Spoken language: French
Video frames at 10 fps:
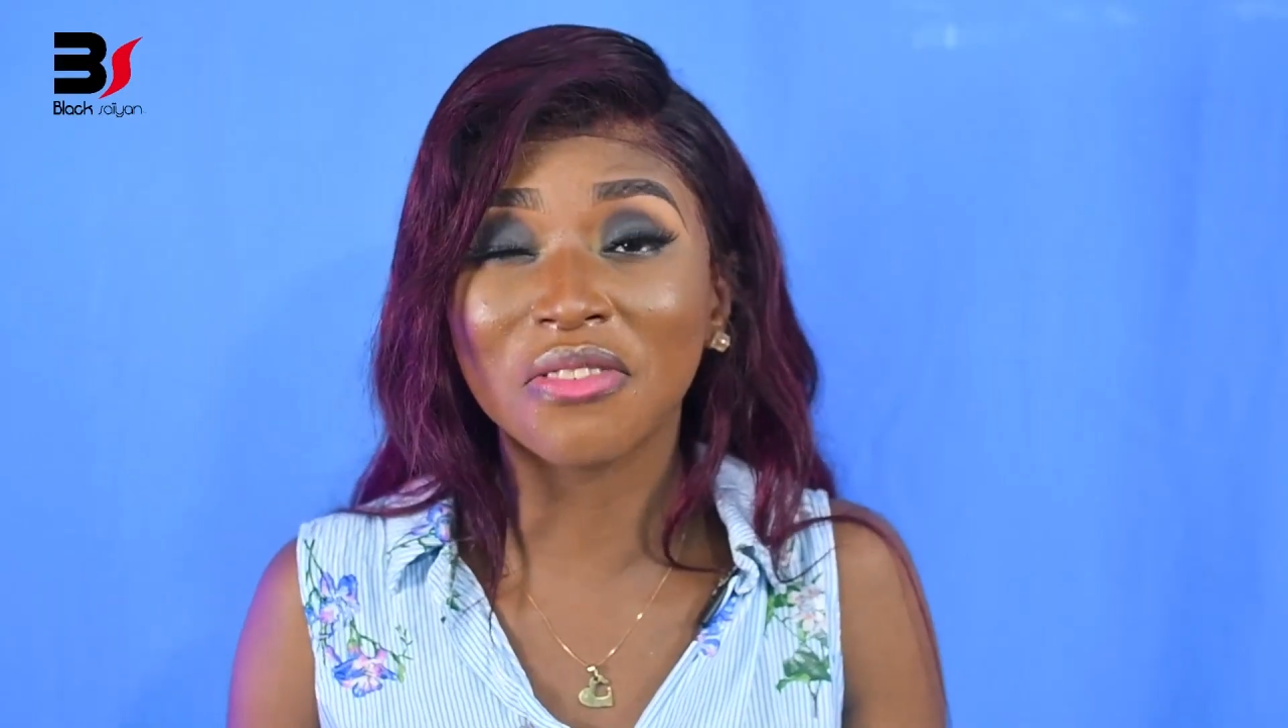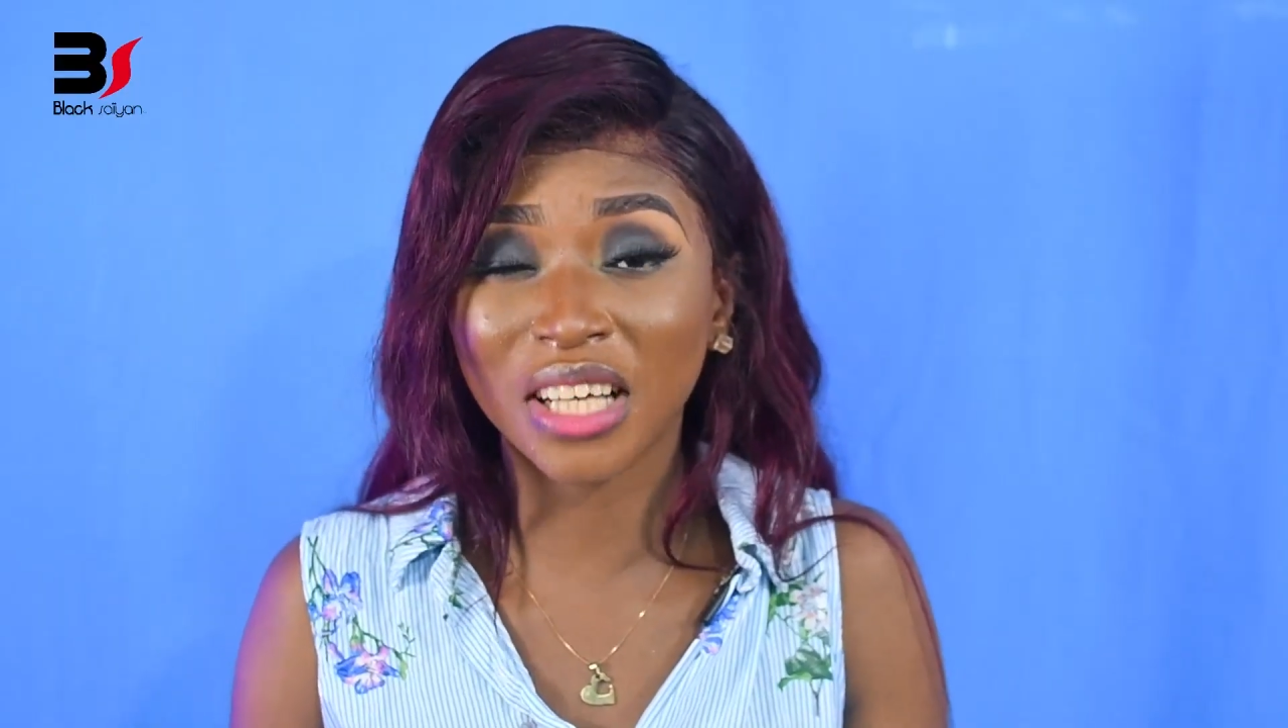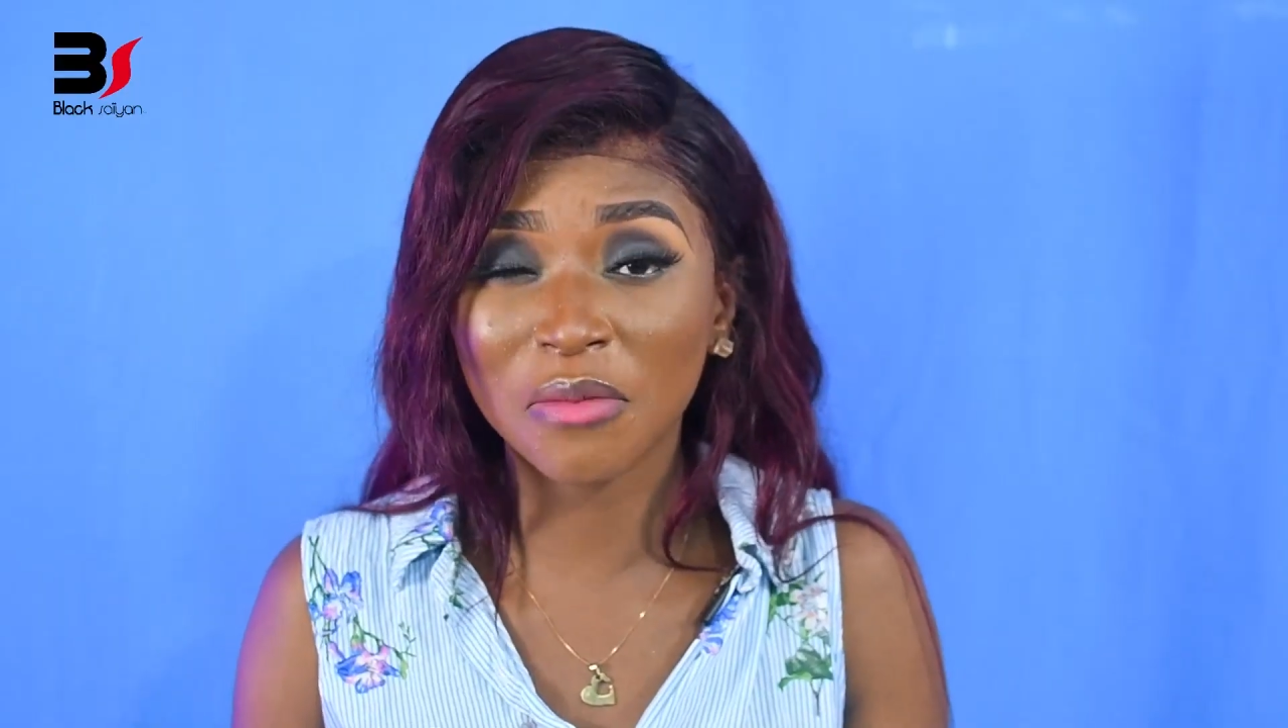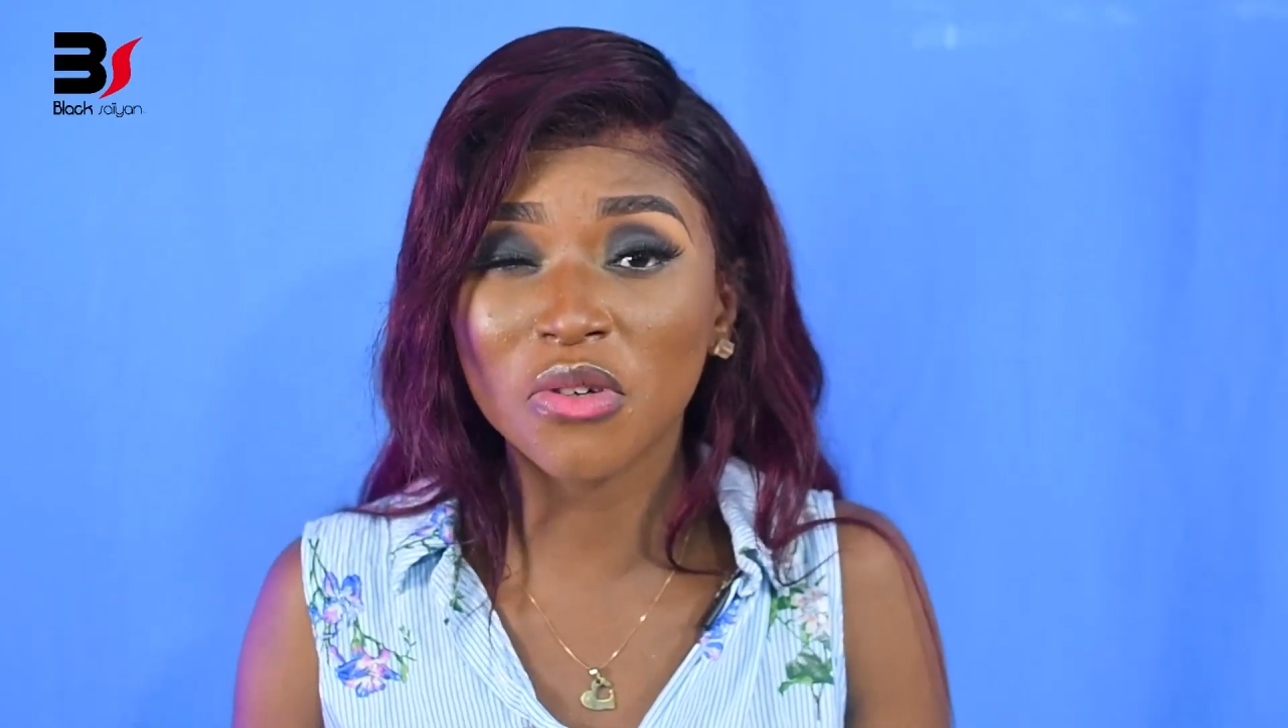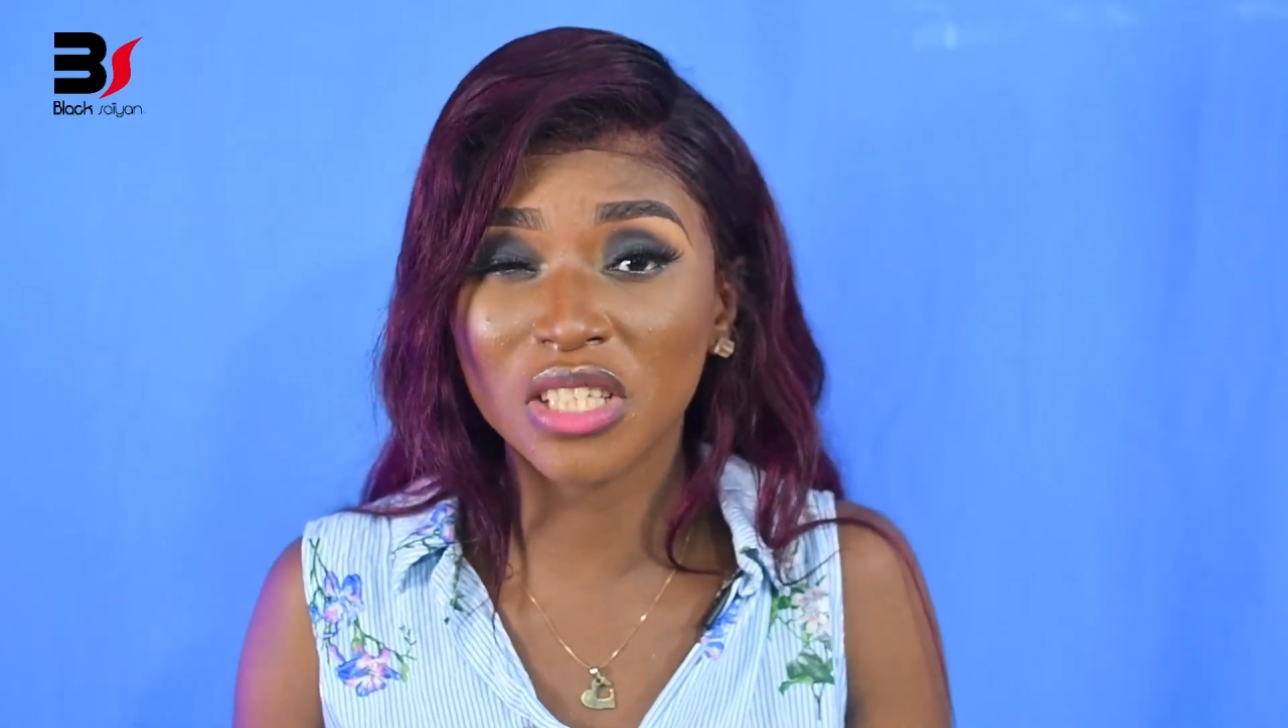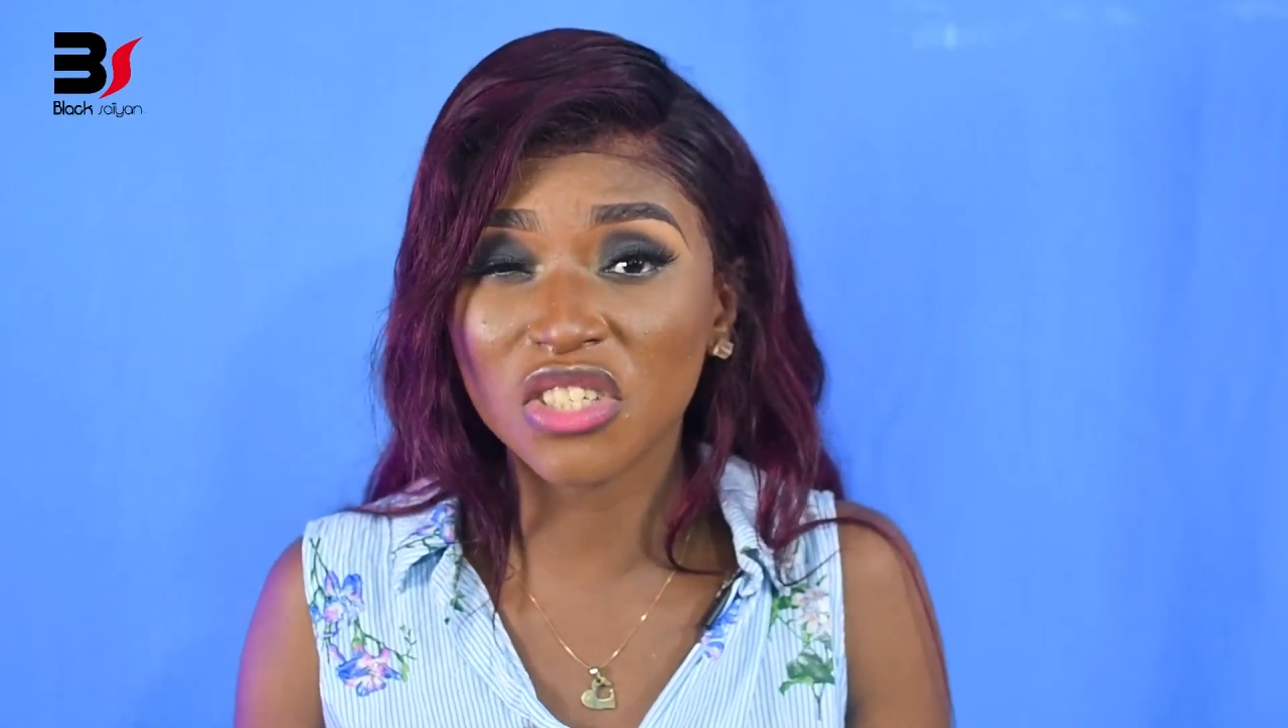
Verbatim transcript: vraiment